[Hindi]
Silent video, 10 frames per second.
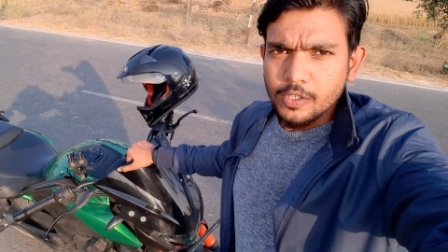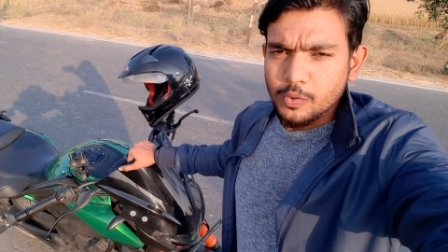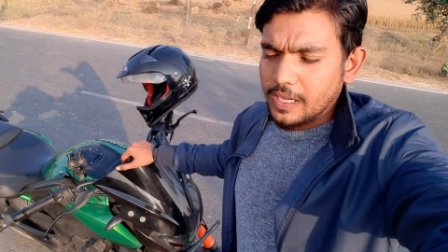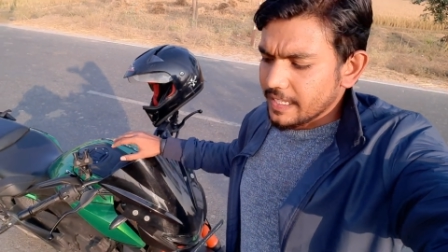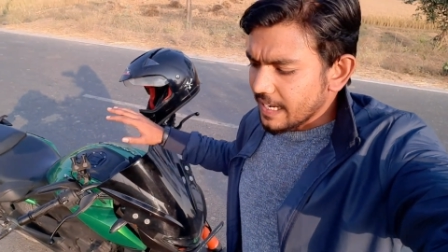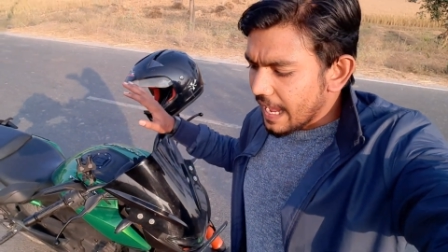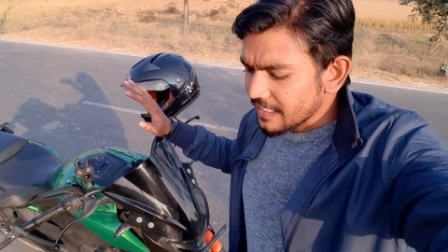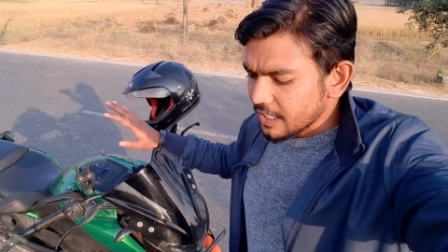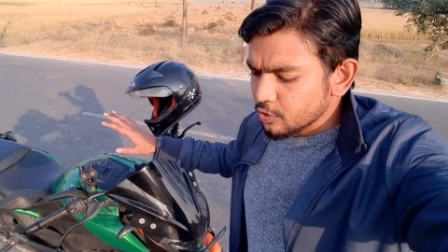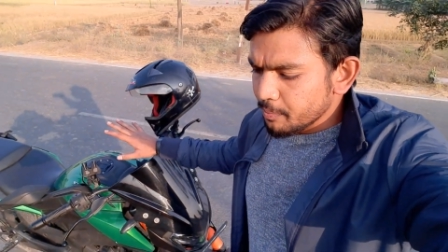तो गाय
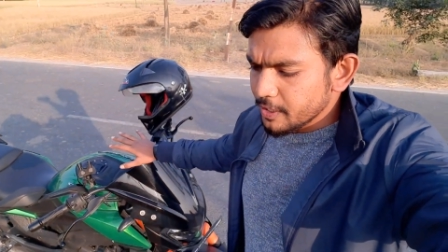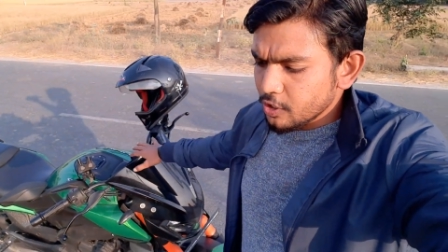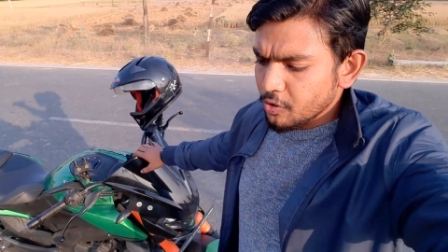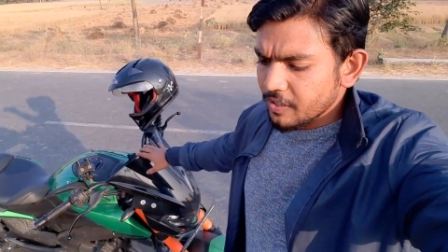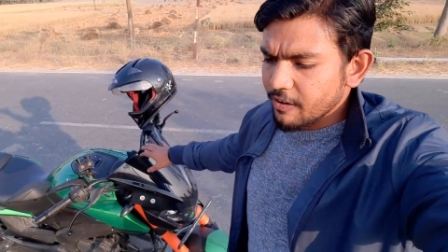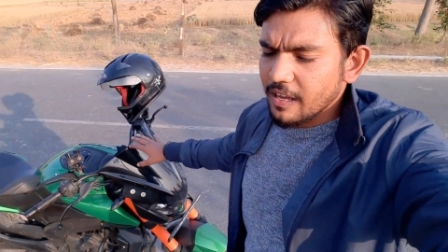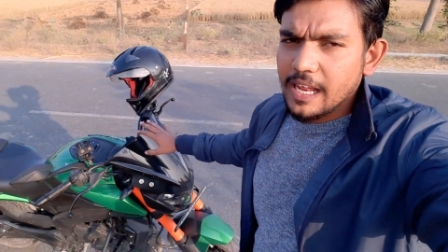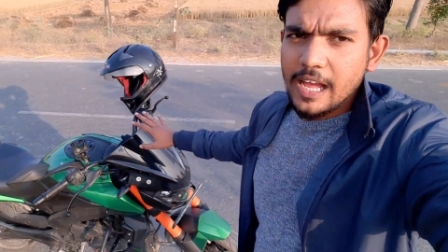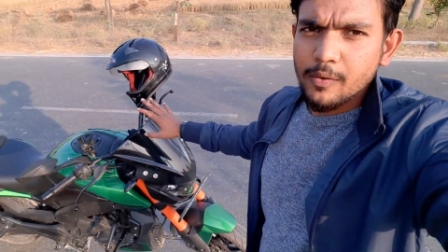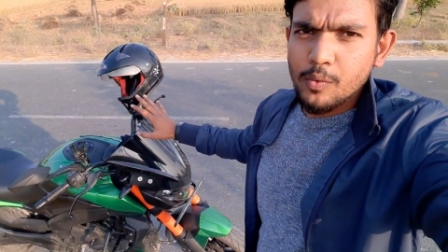आज का जो वीडियो होने
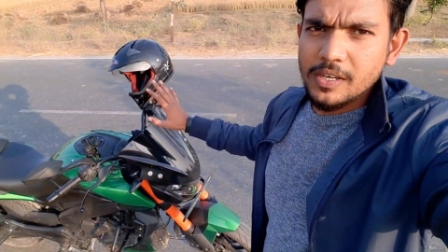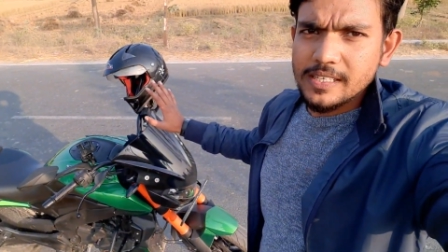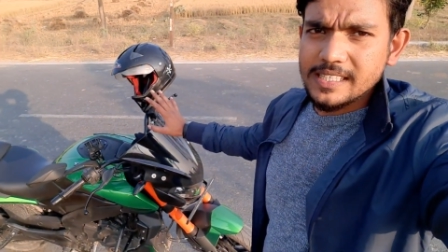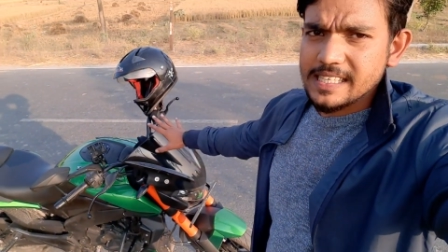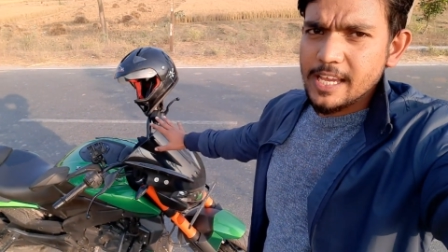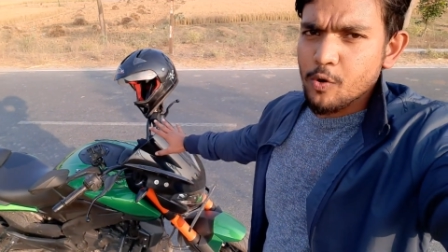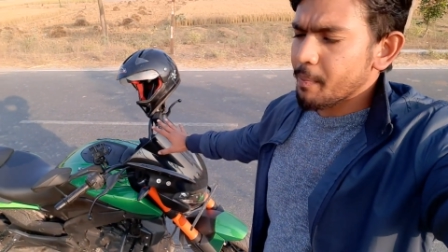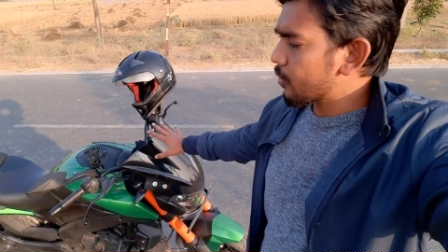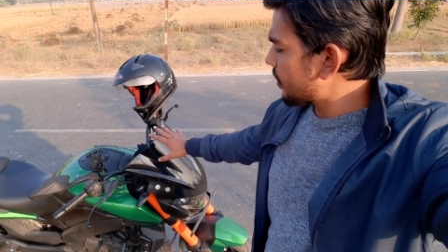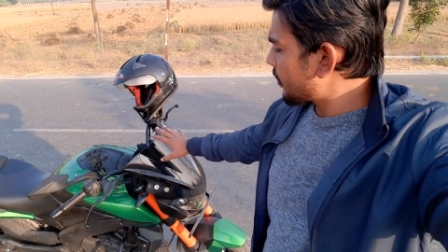वाला है वो इसके
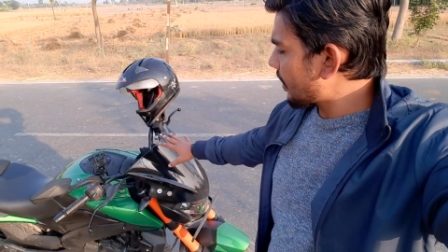ऊपर होने